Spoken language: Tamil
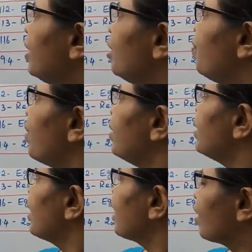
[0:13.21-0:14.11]

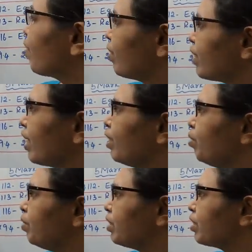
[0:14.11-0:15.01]
டிஃபரன்ஷியல் கால்குலஸில்
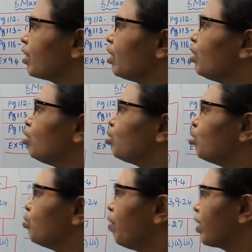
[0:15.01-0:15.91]
லிமிட்ஸ்
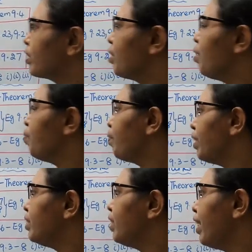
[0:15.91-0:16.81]
டூ மார்க்ஸ்
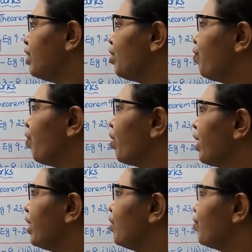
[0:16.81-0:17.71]
பேஜ் நைன்டி ஃபோர்
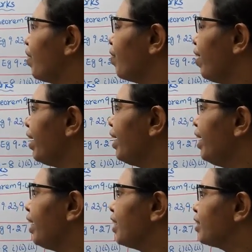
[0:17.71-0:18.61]
நைன்டி ஃபைவ்ல
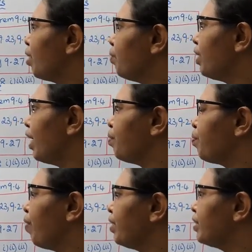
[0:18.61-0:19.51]
எக்ஸாம்பிள் நைன்
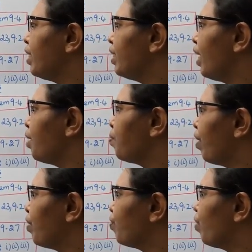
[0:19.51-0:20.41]
பாயிண்ட் த்ரீ நைன்
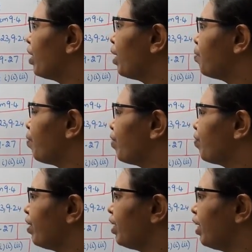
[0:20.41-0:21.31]
பாயிண்ட் ஃபோர் நைன்
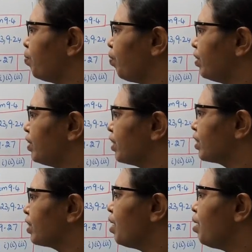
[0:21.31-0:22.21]
பாயிண்ட் ஃபைவ் நைன் பாயிண்ட்
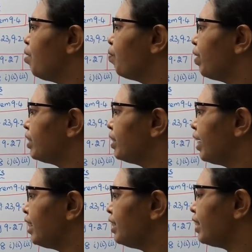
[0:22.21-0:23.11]
சிக்ஸ் பேஜ்
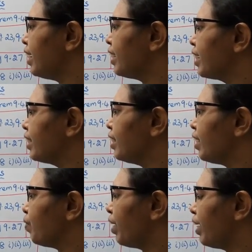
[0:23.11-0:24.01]
நைன்டி எயிட்லேருந்து
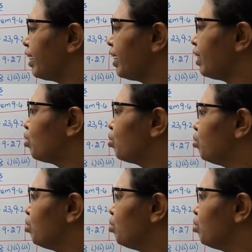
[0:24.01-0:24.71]
ஹண்ட்ரட் அண்ட் டூ